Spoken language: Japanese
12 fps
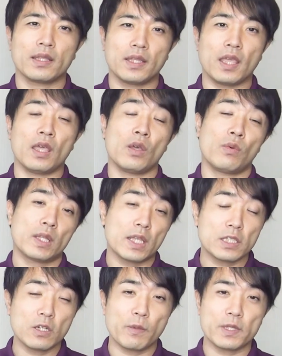で、
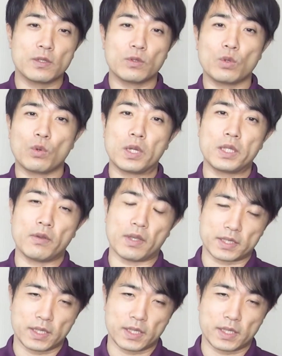私の別の動画ではで